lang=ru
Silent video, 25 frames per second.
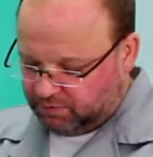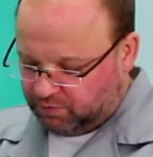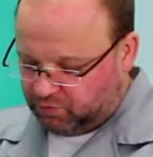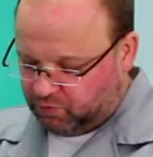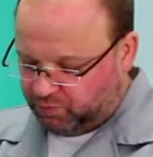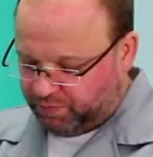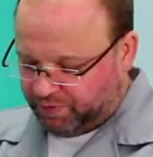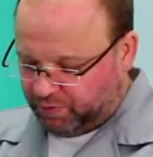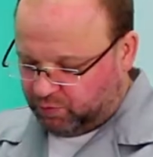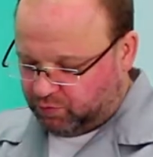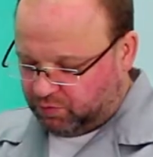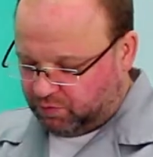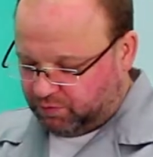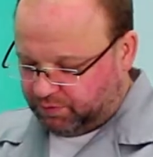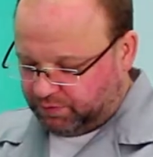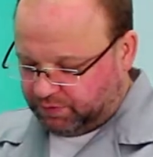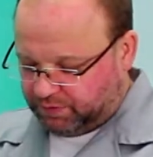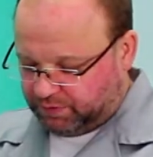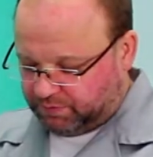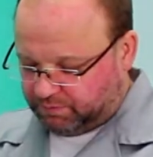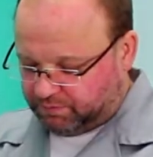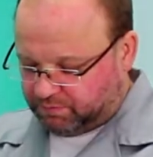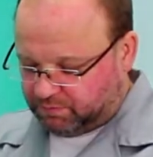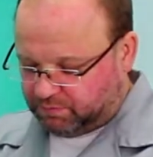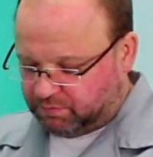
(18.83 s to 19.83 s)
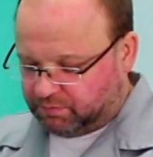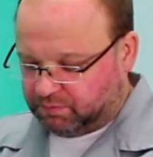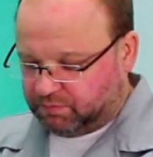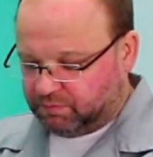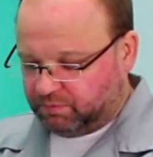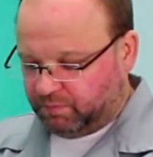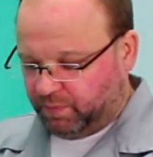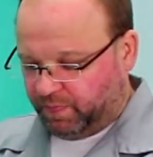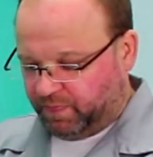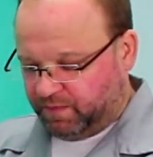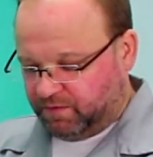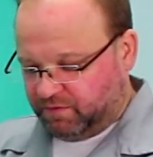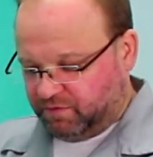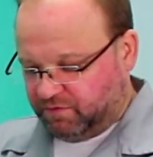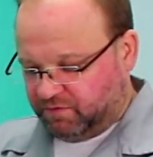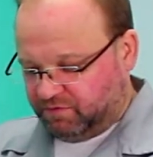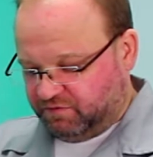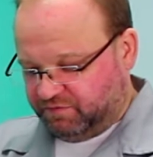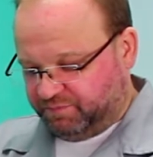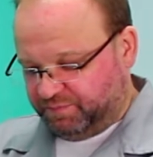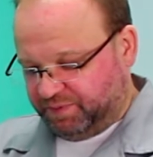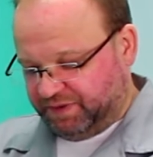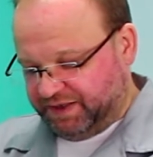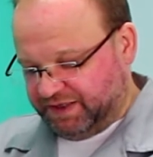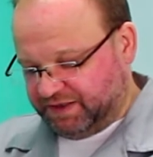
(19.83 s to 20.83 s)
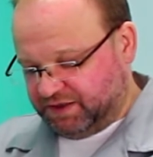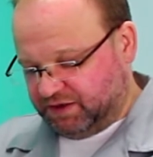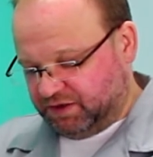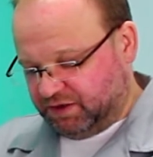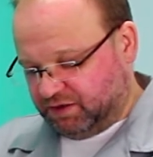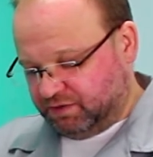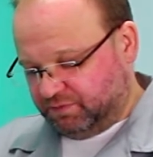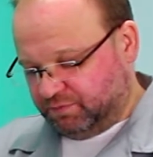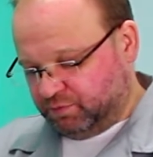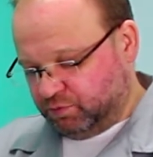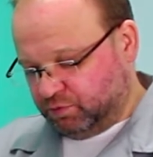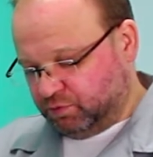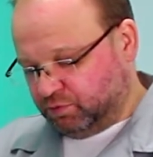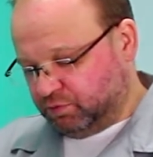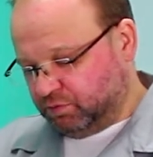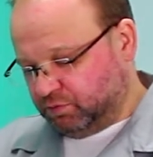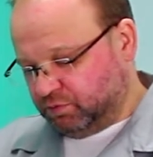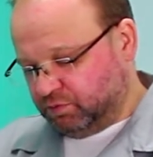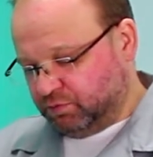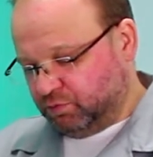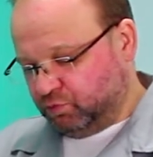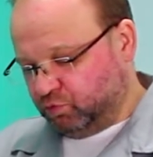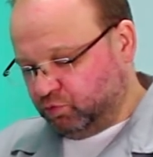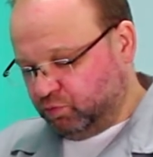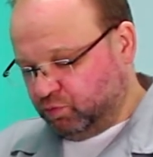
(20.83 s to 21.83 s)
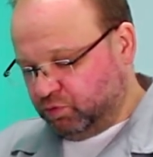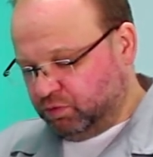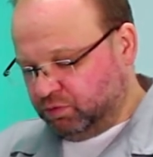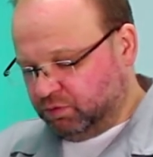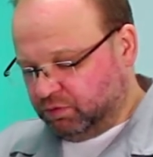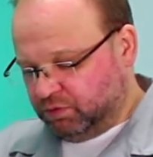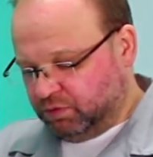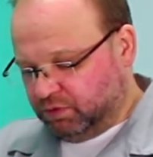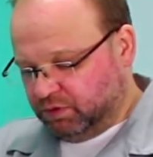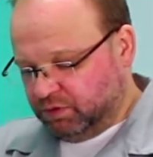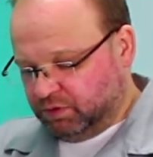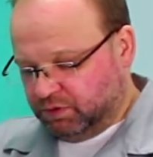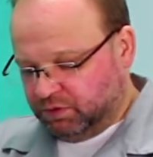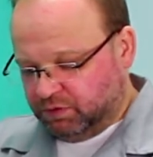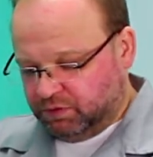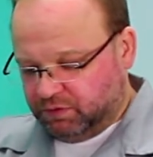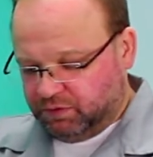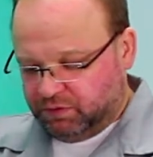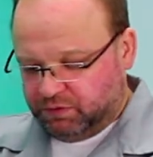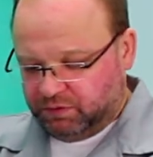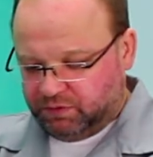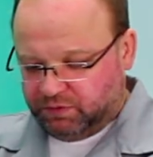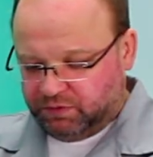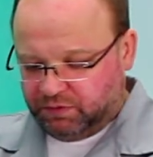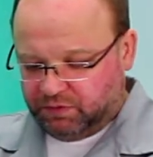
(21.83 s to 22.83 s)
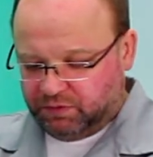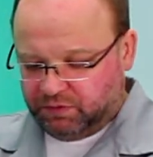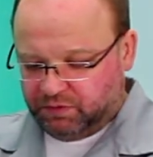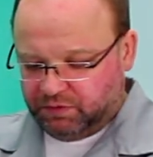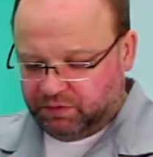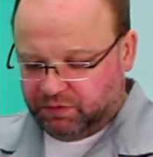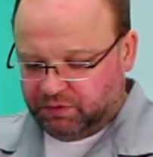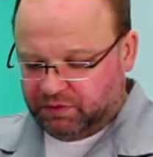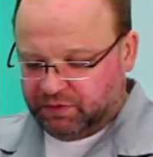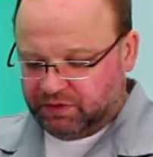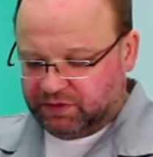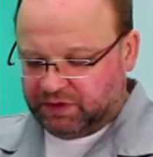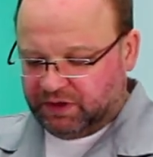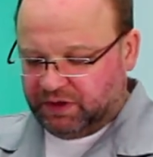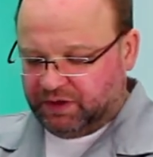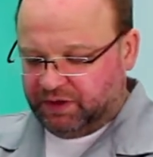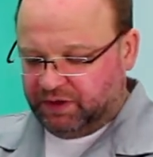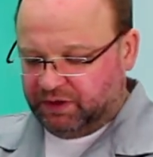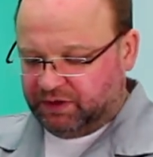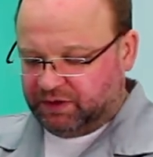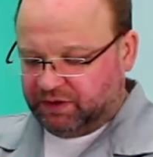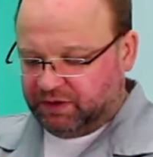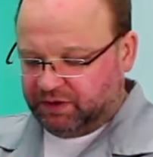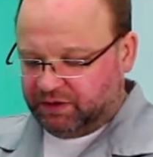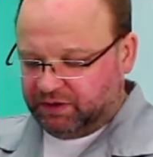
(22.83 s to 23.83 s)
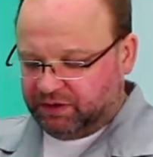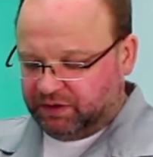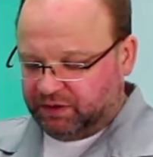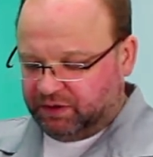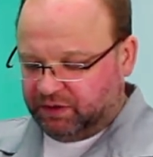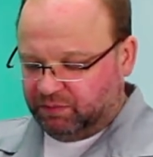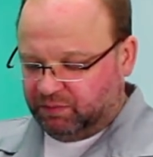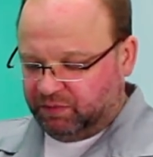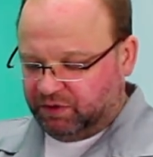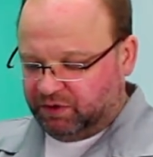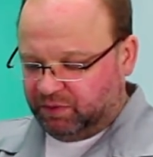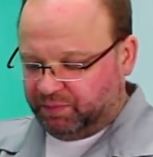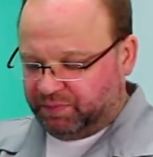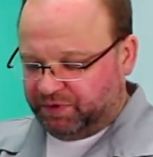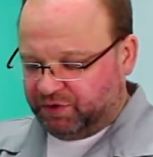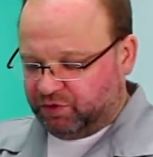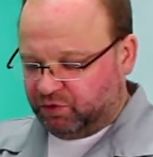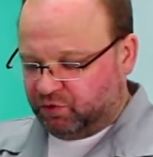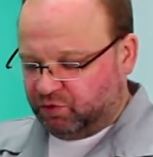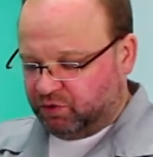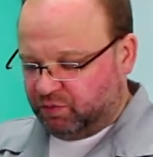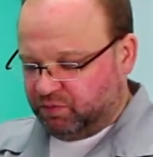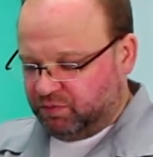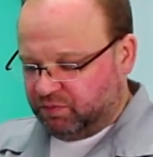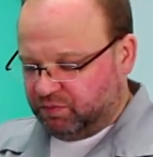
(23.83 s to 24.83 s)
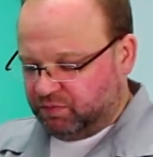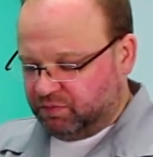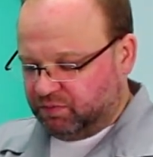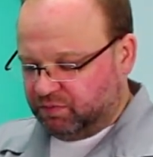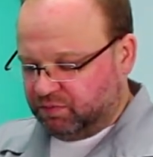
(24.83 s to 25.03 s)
Упакована в пластиковую тубу, э, закрыта таким колпачком